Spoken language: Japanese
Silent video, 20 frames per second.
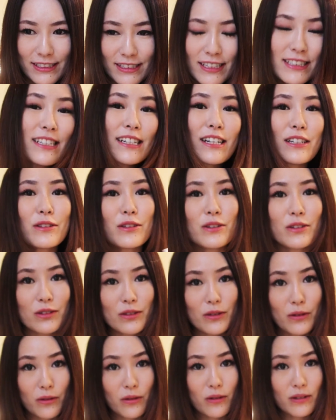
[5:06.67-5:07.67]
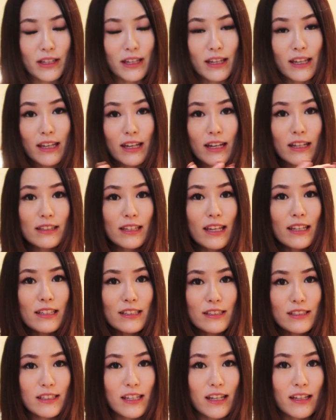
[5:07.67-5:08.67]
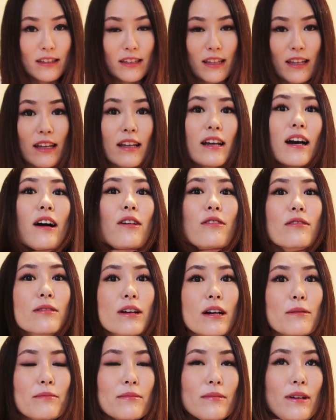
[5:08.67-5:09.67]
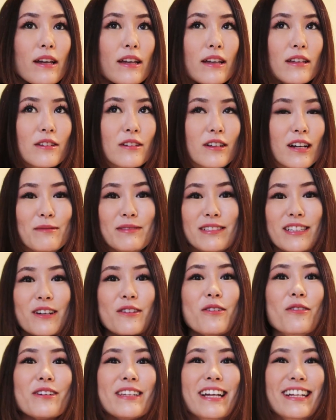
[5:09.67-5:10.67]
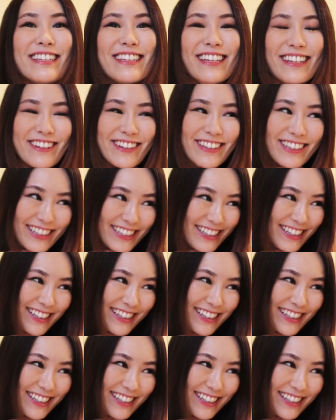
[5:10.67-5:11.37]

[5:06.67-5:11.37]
なぜかというとこうね手につけて顔髪,、えーと、髪じゃないここなんていう